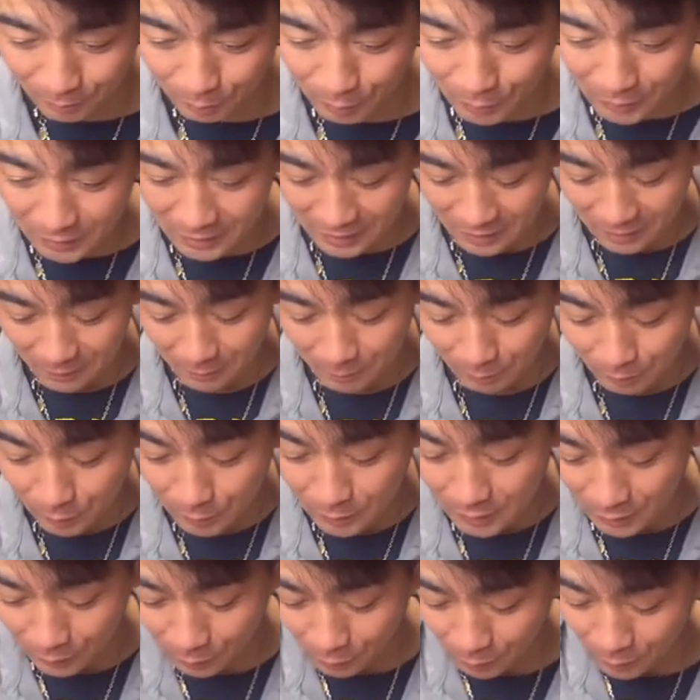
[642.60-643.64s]
武器。武
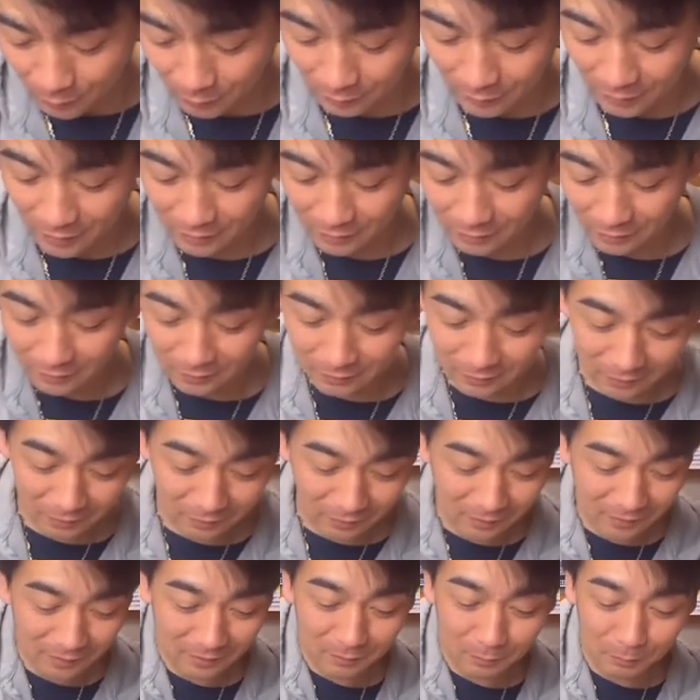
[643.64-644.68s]
器というのがある。
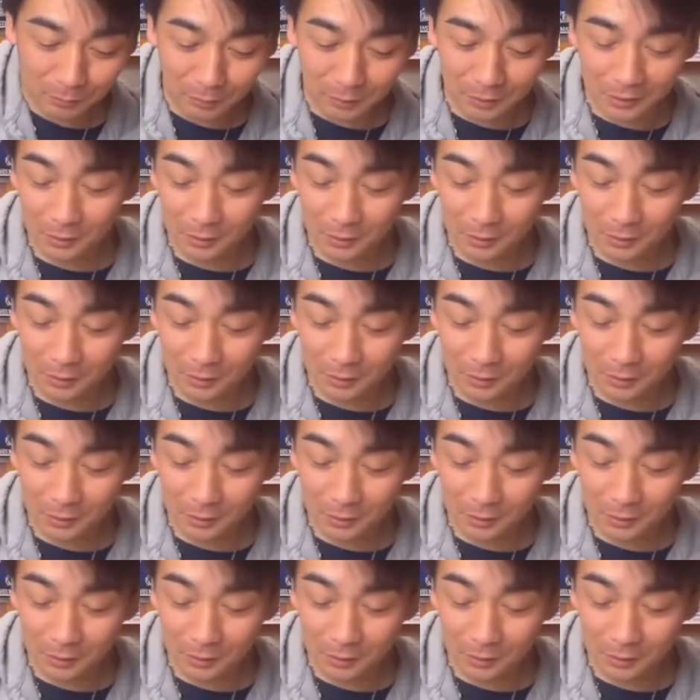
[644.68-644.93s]
武